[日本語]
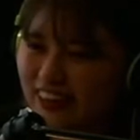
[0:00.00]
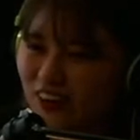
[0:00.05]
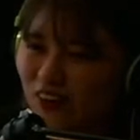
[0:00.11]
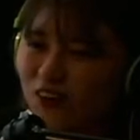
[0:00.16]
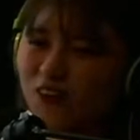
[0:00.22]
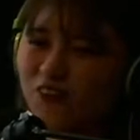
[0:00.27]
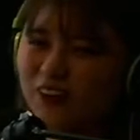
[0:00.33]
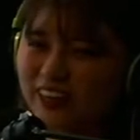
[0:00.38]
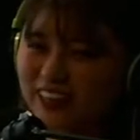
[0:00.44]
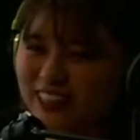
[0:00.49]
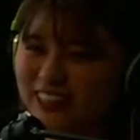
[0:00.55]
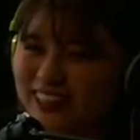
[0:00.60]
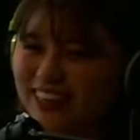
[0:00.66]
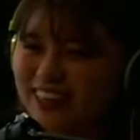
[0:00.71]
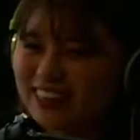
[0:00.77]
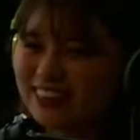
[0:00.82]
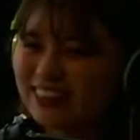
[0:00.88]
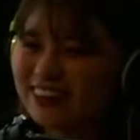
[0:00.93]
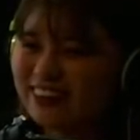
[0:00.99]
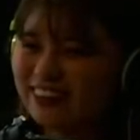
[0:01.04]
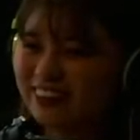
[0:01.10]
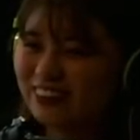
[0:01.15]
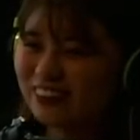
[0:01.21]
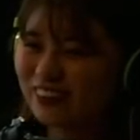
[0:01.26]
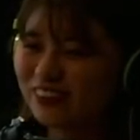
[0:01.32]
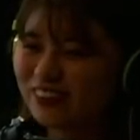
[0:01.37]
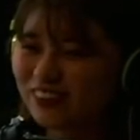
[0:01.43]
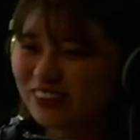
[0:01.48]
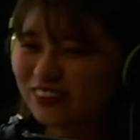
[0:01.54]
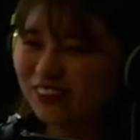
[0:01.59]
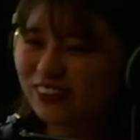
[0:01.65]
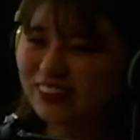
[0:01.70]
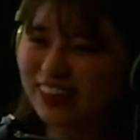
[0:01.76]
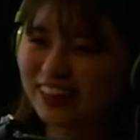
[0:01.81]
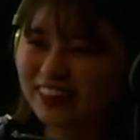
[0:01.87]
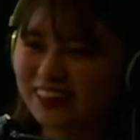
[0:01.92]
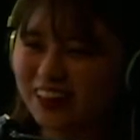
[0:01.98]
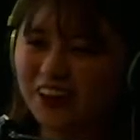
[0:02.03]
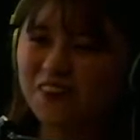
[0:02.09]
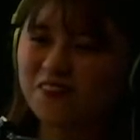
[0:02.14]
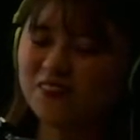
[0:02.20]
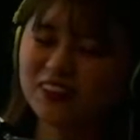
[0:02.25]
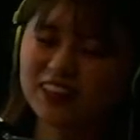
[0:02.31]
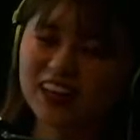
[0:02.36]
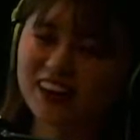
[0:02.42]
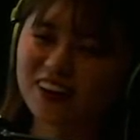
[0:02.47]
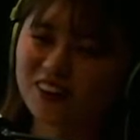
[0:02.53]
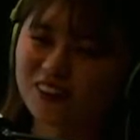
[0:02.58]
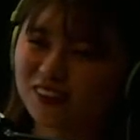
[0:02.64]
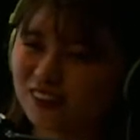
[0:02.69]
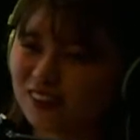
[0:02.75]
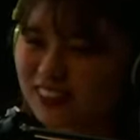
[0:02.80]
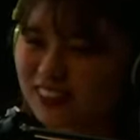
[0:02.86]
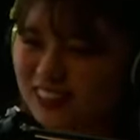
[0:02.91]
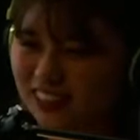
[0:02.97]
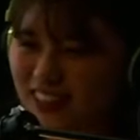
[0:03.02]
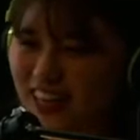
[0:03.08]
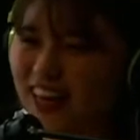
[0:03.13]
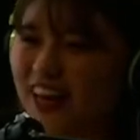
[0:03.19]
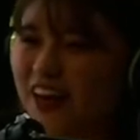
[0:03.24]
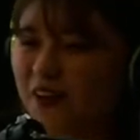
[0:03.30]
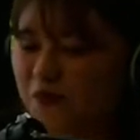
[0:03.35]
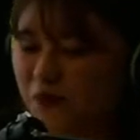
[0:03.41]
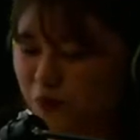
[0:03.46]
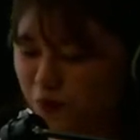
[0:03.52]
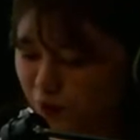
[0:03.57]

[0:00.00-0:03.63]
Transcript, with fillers: オーバーしてどんどん抜いてってみたいなことて